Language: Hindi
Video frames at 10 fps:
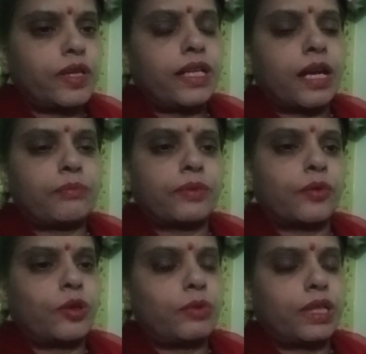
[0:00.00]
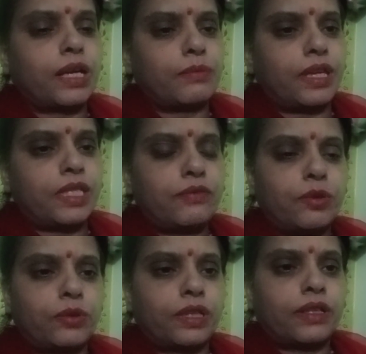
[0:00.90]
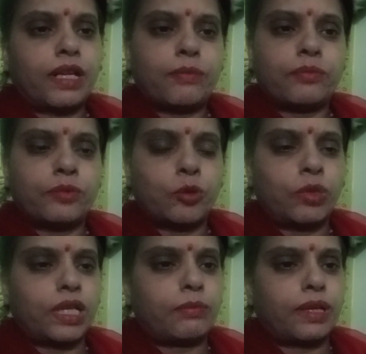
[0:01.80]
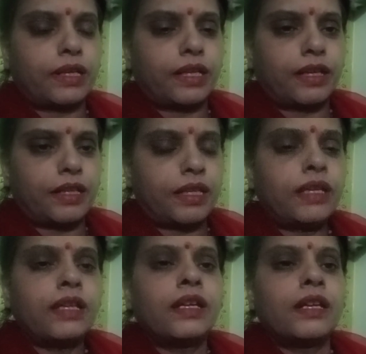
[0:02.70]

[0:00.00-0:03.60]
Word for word: फिर आप कोई भी काम कीजिए फिर उतर कर आप जो भी काम करना है करिए